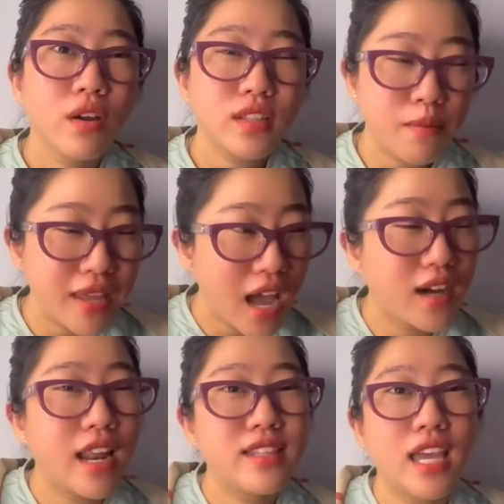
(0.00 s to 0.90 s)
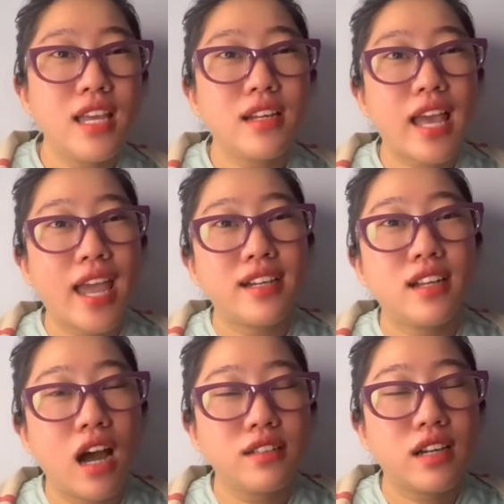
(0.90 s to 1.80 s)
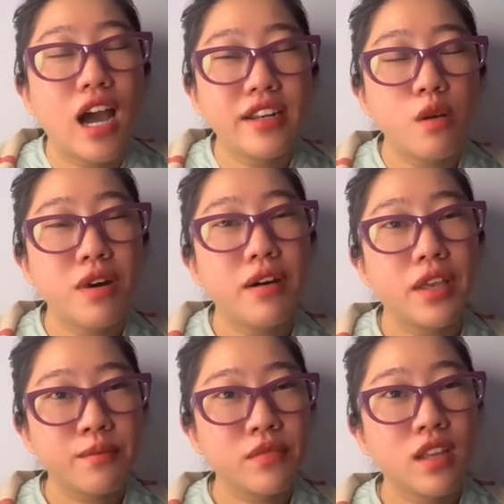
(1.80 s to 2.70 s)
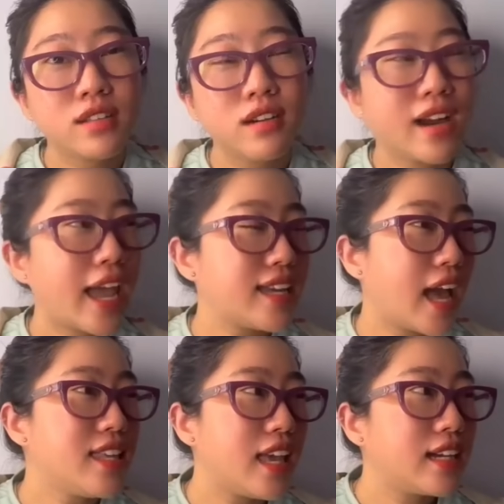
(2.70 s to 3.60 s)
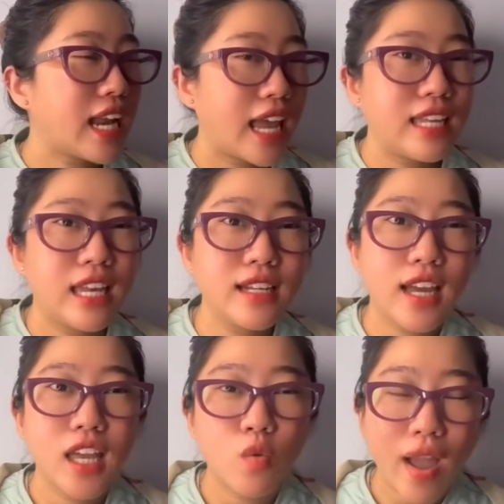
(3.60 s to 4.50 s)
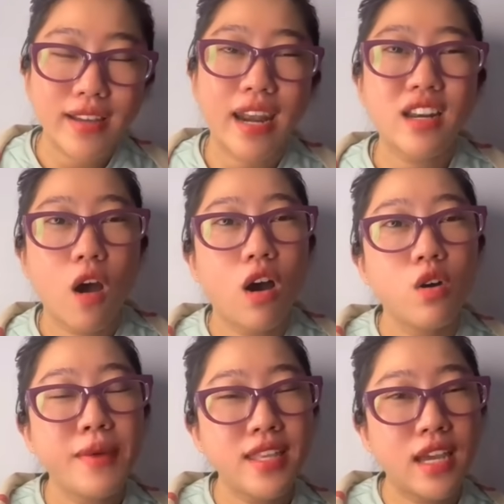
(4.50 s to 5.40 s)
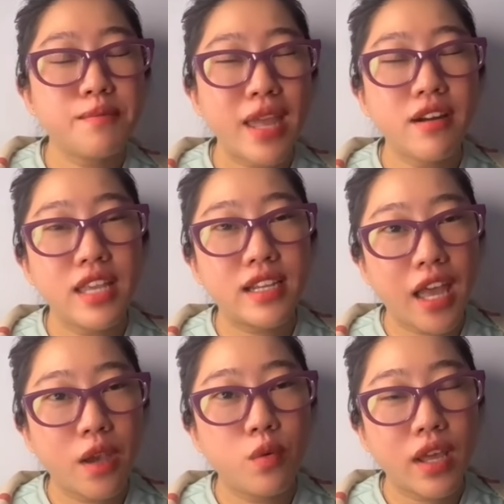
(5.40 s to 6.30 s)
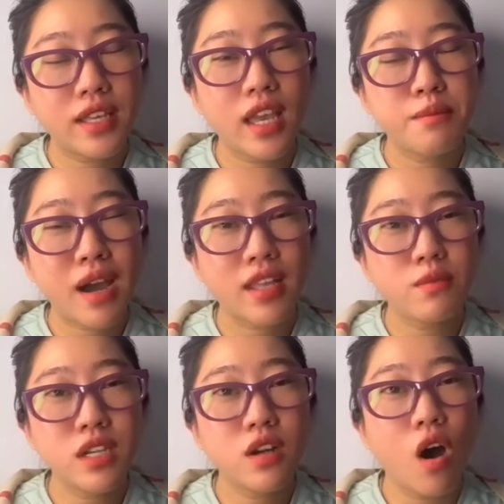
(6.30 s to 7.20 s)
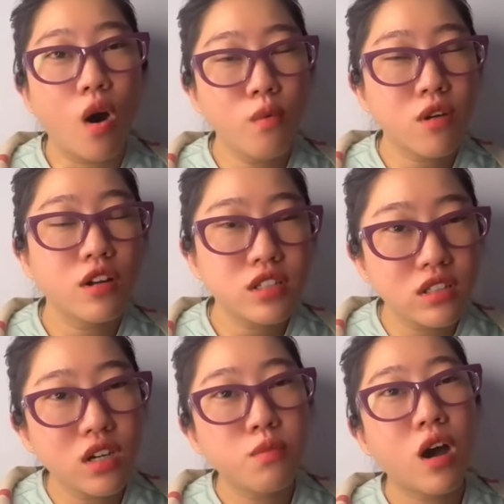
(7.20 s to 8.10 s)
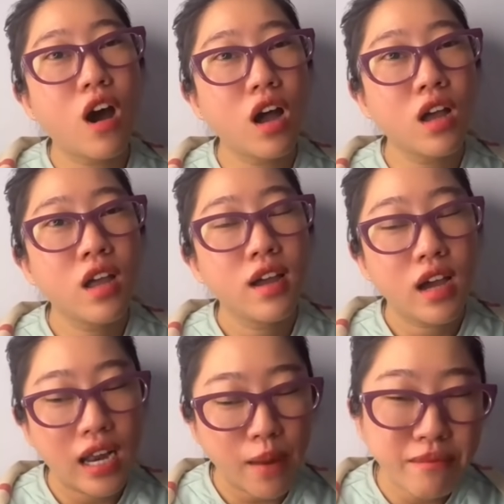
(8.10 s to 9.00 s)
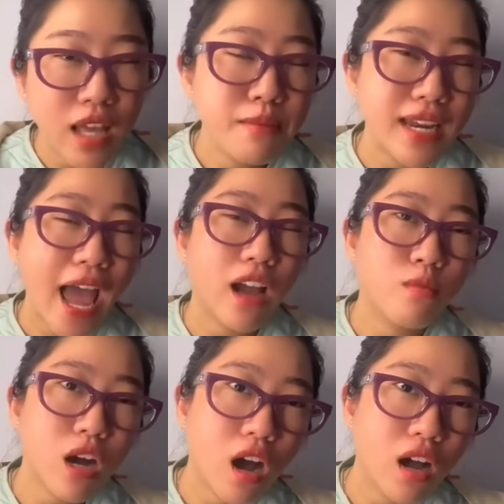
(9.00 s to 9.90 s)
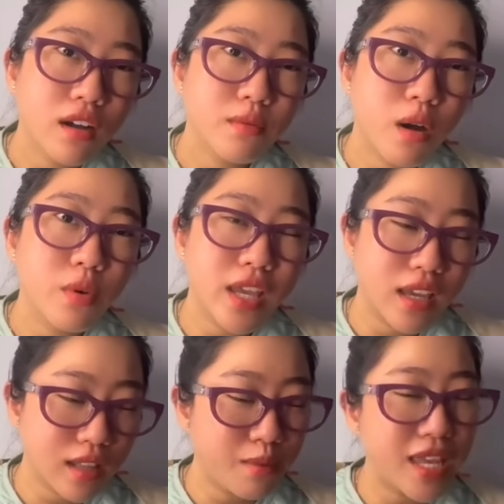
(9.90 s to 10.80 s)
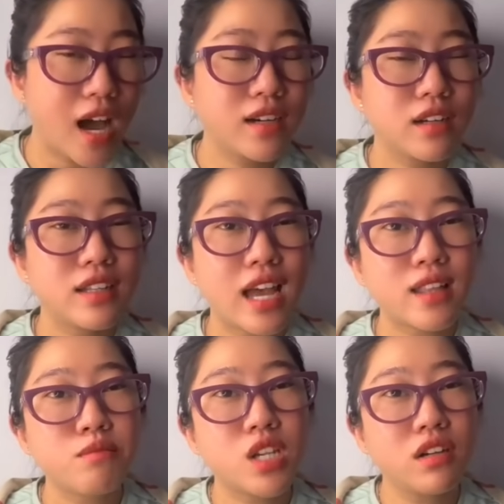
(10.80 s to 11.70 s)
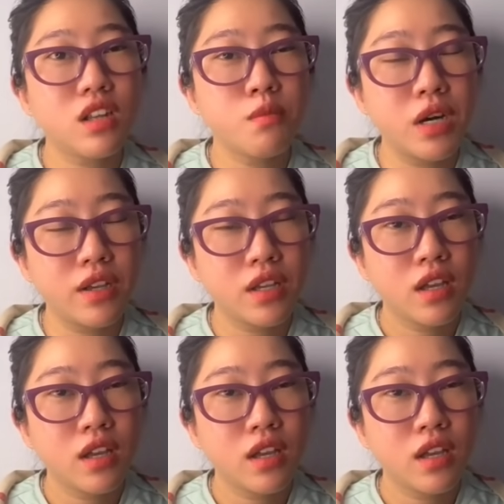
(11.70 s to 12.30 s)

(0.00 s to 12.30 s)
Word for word: thì bây giờ là chỉ nghe ở ờ, kênh nêu mười thường hay kể chuyện này chuyện kia hoàn cảnh nọ của mấy chuyện mấy người việt kiều này kia mà giống như khổ cũng có sướng cũng có à, lâm ly bi đát cũng có đúng không quý vị thì bây giờ người ta tâm sự nữa mười